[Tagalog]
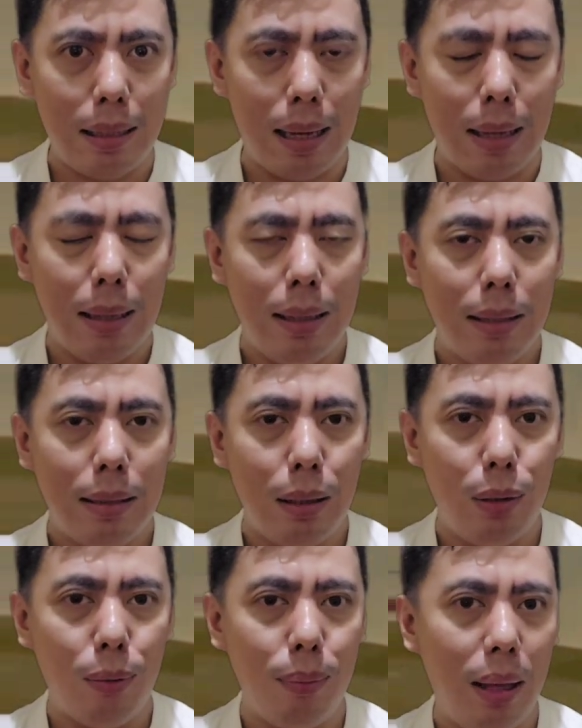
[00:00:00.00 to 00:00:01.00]
siya
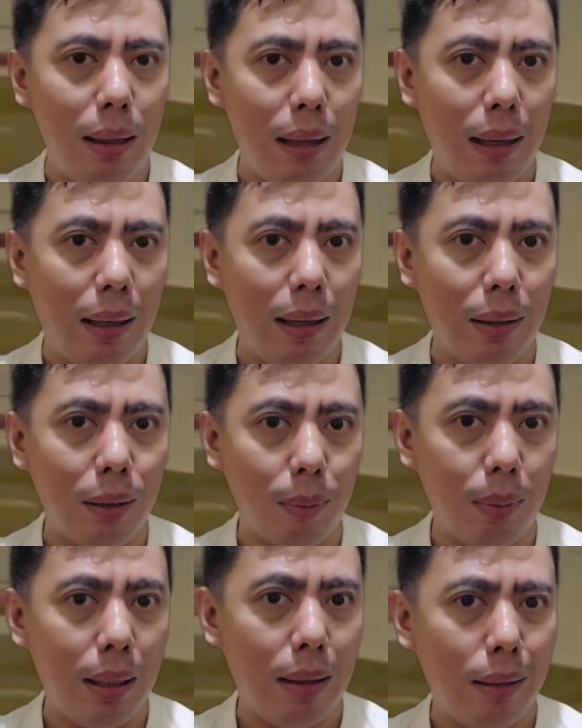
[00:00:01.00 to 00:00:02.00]
sa loob ng NAIA
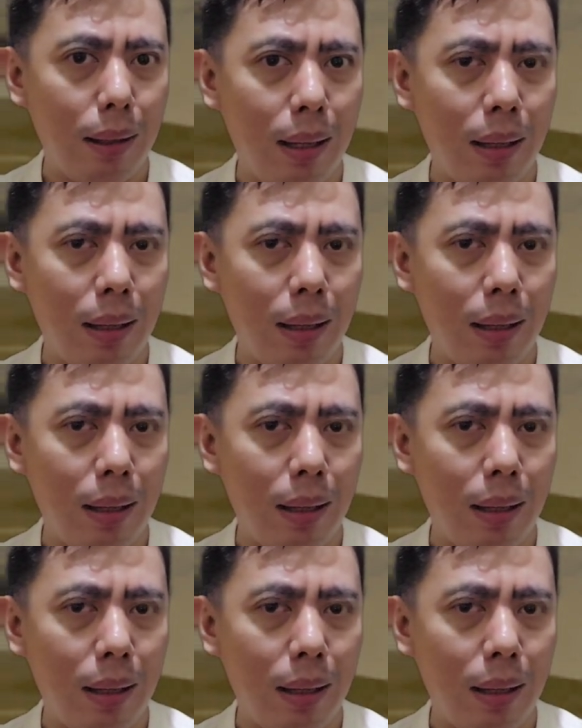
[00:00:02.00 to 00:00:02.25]
Terminal